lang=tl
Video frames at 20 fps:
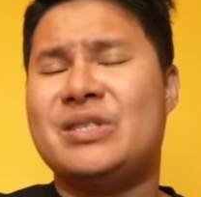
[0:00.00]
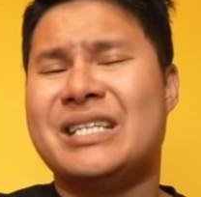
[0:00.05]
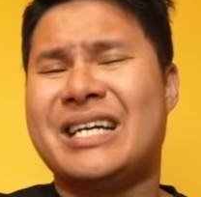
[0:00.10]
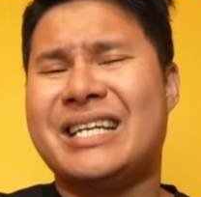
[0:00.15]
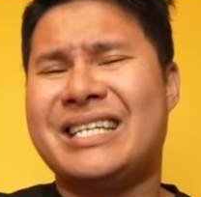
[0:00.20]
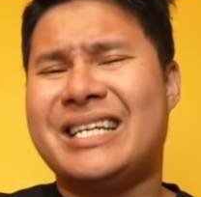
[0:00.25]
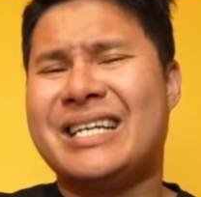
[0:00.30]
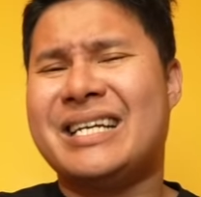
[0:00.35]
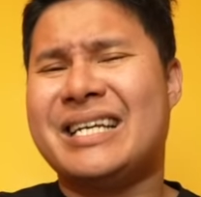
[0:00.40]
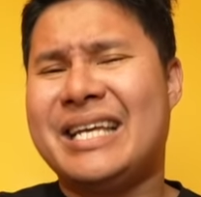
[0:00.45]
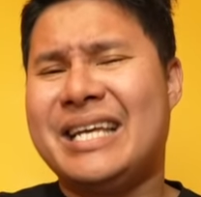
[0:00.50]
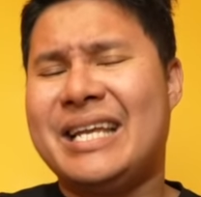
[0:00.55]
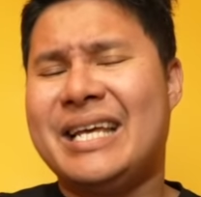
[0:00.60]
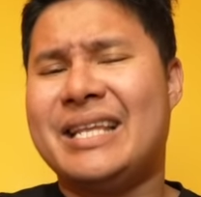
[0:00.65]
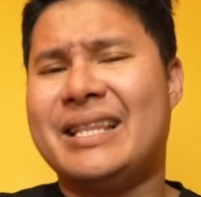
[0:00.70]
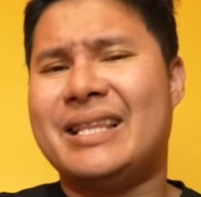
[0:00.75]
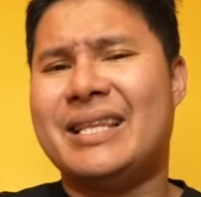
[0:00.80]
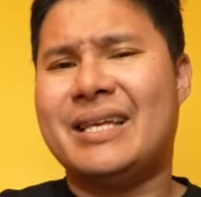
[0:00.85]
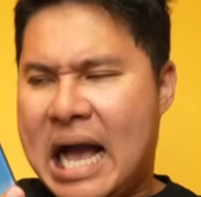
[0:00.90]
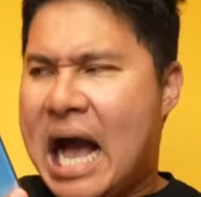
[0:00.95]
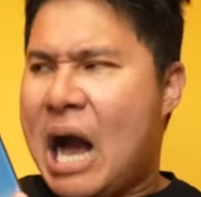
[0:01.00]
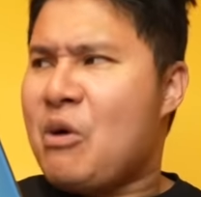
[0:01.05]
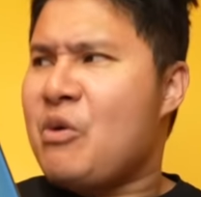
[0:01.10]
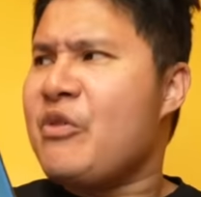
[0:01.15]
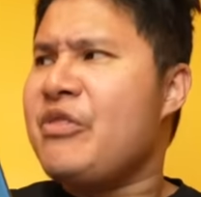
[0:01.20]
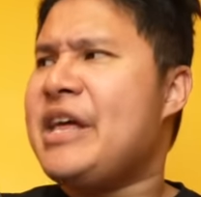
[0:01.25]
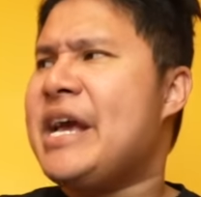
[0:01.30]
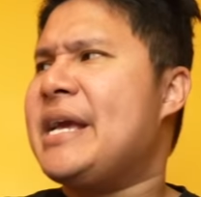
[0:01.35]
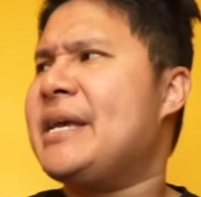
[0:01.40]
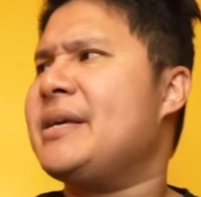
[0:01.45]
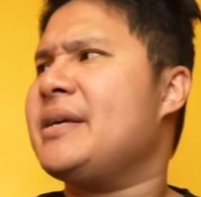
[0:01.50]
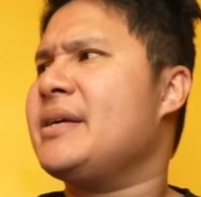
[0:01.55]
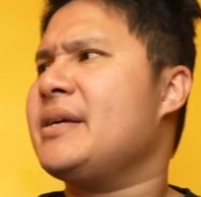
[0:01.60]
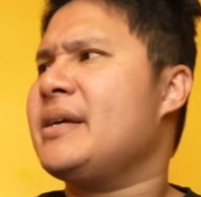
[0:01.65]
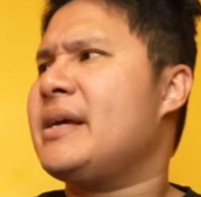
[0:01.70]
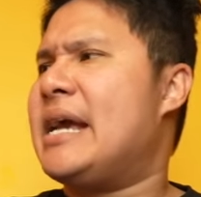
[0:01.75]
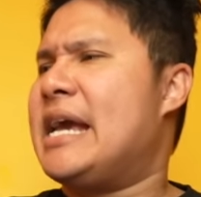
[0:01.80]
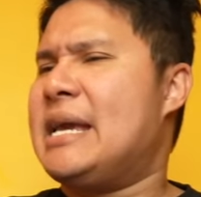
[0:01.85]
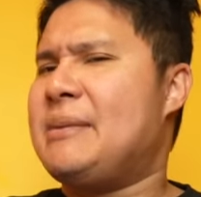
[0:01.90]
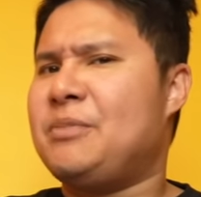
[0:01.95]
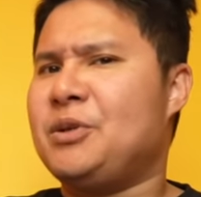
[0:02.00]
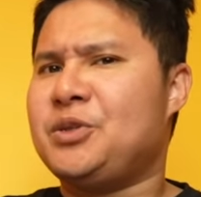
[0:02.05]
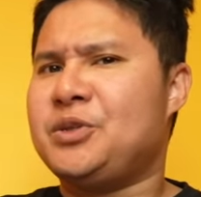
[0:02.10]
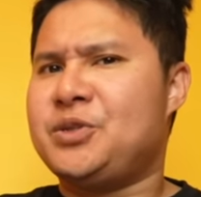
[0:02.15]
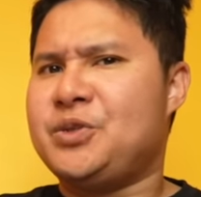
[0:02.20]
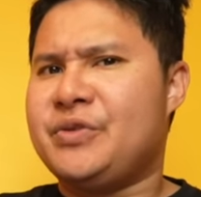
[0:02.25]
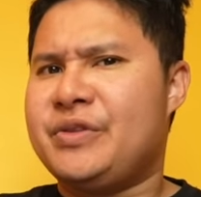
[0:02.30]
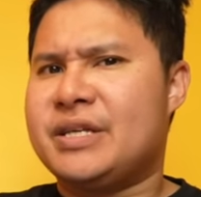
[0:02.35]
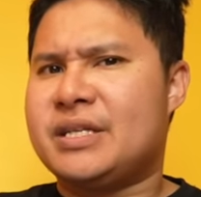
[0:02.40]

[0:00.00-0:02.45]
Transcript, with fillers: sa kanyang gilid. How are they? able to do